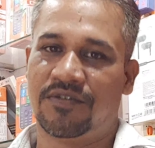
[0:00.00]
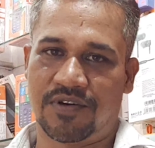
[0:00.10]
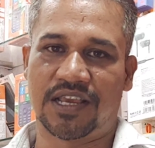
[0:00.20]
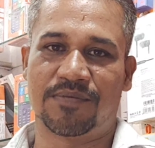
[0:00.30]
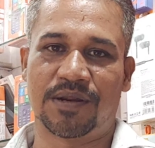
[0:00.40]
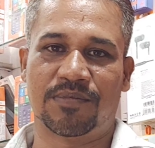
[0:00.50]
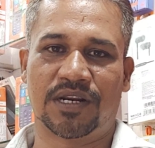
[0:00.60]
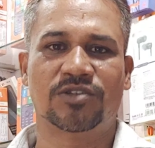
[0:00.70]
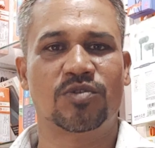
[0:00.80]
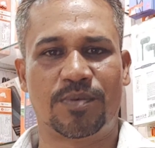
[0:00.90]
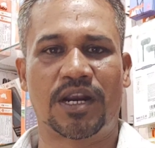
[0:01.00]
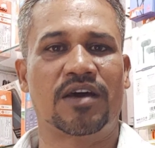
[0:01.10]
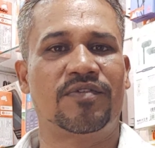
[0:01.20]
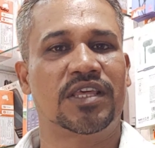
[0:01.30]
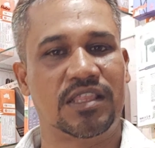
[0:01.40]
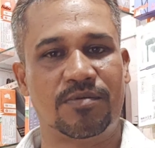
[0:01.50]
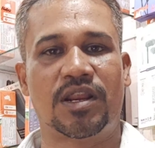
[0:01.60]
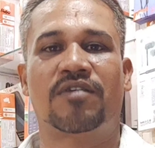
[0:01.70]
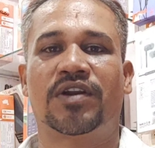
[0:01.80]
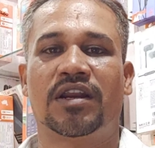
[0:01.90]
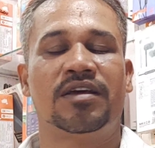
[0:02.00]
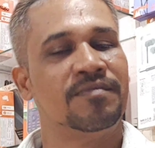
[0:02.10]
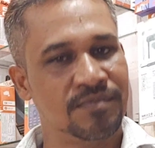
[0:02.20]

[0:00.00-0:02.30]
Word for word: வாங்கி பயன்படுங்க சூப்பரான ஆஃபர் இதை போல் ஆஃபர்களை